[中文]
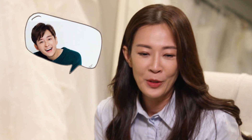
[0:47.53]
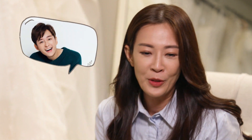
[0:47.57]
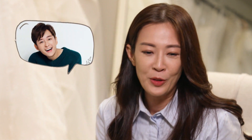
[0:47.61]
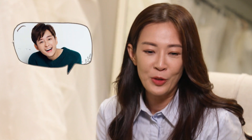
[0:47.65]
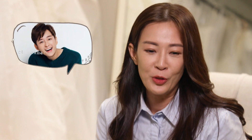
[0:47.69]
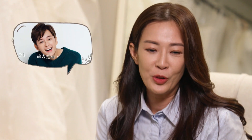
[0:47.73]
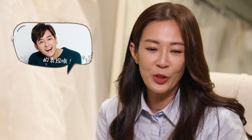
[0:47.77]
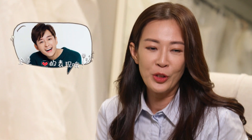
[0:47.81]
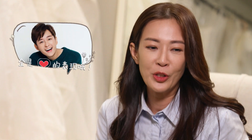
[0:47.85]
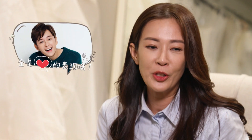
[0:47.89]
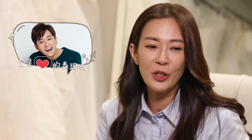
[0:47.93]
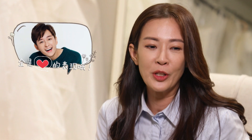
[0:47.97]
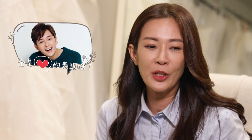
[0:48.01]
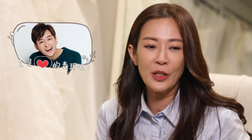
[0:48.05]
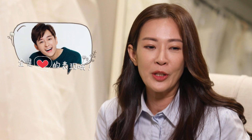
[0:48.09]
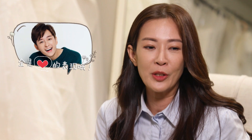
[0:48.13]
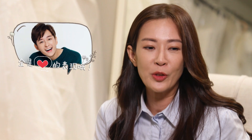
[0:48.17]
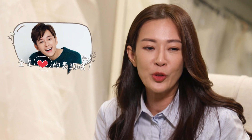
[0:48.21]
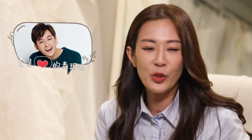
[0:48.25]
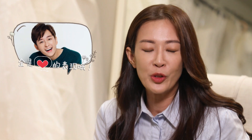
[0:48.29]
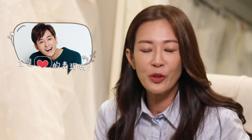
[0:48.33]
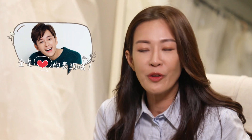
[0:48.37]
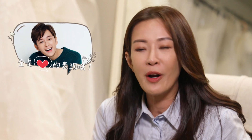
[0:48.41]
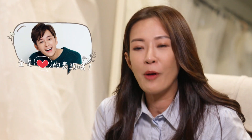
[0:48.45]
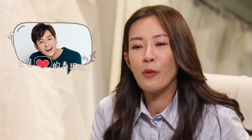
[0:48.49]
去
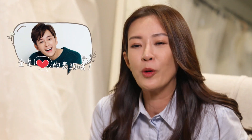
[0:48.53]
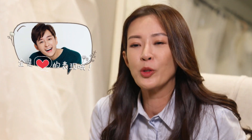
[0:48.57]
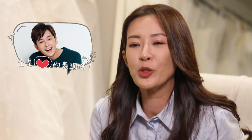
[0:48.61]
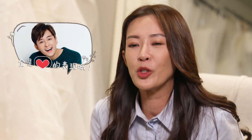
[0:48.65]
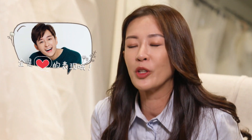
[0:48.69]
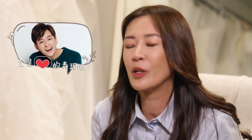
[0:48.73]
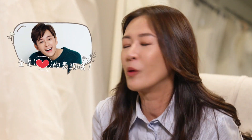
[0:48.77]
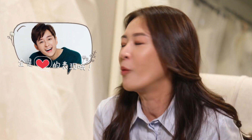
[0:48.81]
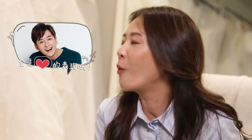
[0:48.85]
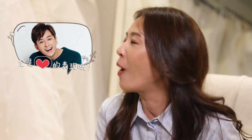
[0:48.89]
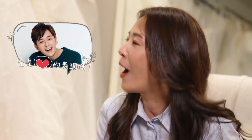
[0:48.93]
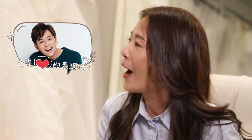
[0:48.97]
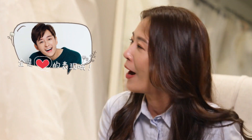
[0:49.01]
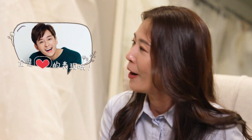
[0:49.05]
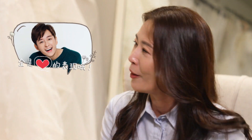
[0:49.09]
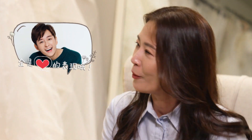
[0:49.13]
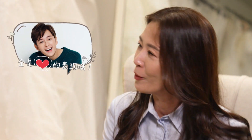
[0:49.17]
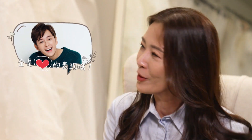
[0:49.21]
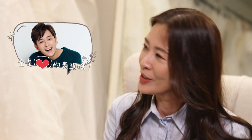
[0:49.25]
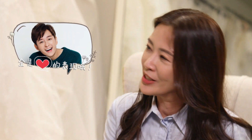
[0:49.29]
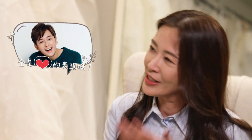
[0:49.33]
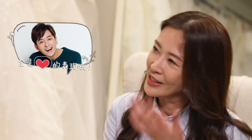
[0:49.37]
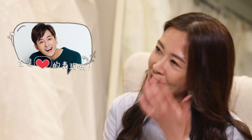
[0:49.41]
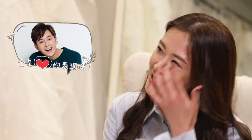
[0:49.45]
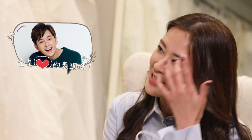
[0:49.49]
去让我觉得哇，我
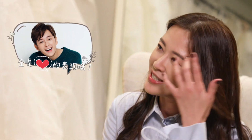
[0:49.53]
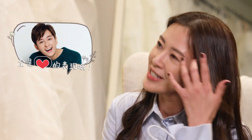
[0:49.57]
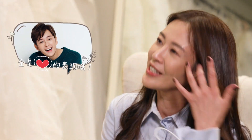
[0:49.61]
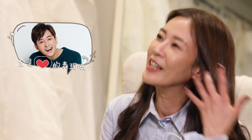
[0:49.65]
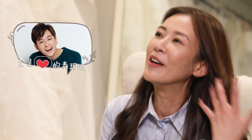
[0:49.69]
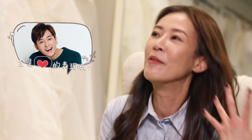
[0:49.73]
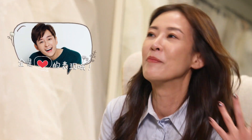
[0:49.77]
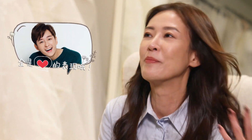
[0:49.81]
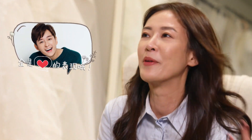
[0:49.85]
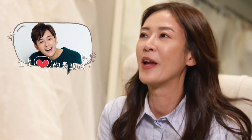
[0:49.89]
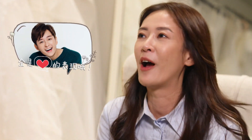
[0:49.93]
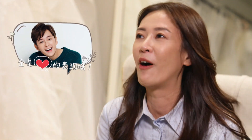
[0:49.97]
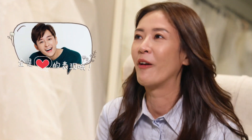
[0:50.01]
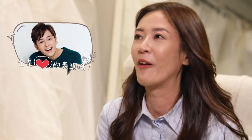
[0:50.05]
真的是很漂